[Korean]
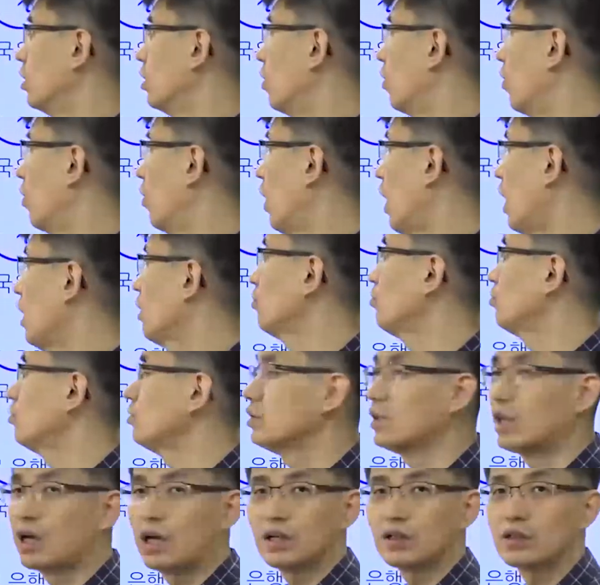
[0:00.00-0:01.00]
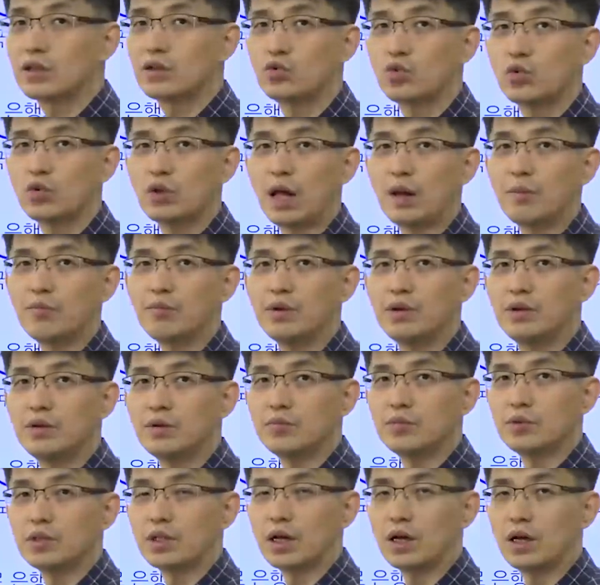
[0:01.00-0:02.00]
어, 한국은행한테 돈 안
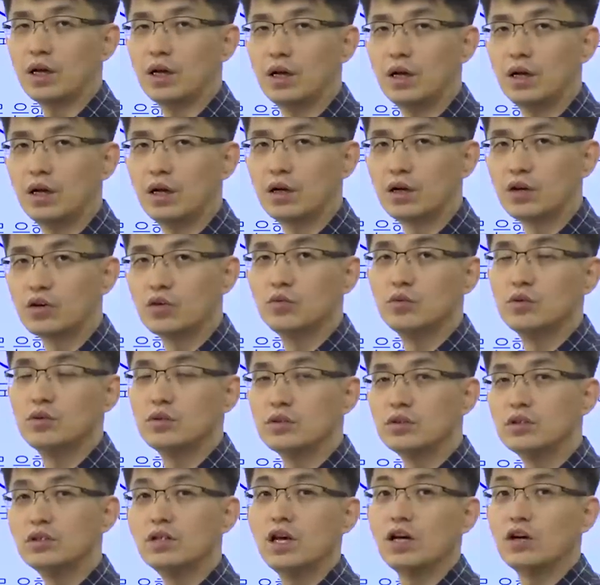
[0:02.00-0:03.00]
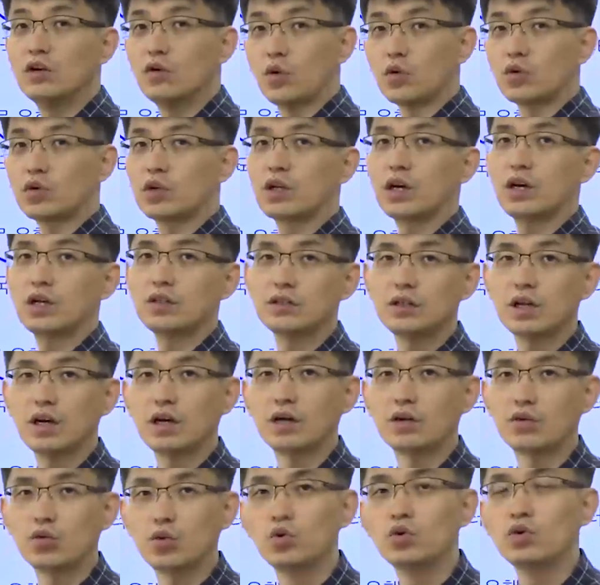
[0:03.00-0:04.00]
빌립니다. 그러면 은행은 어떻게
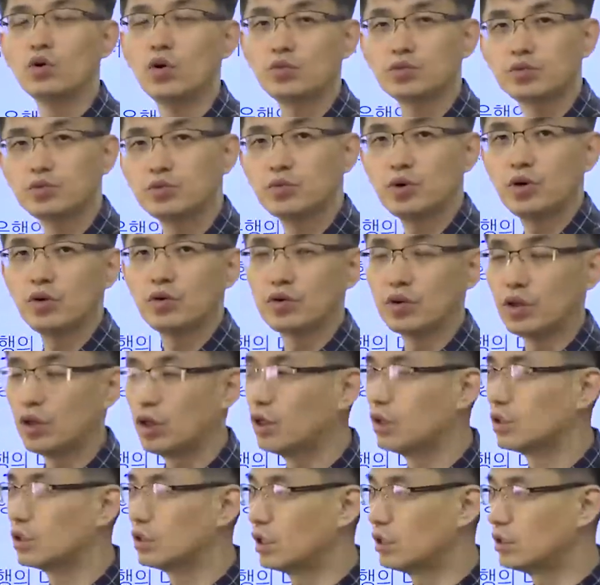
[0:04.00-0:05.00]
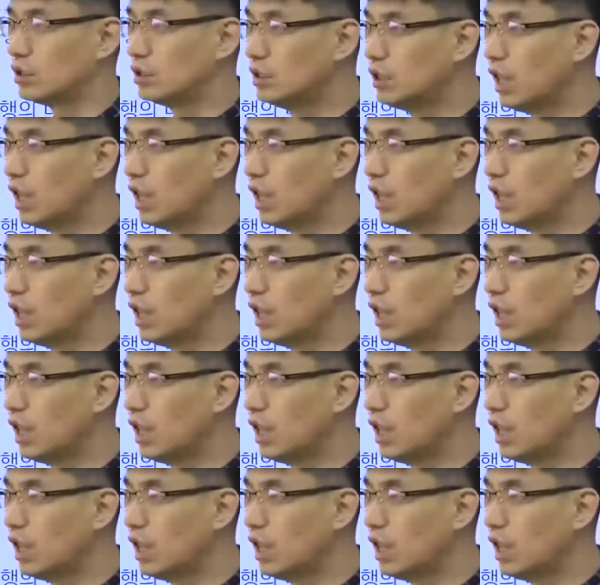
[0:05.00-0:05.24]
하느냐? 돈이 없으면 그냥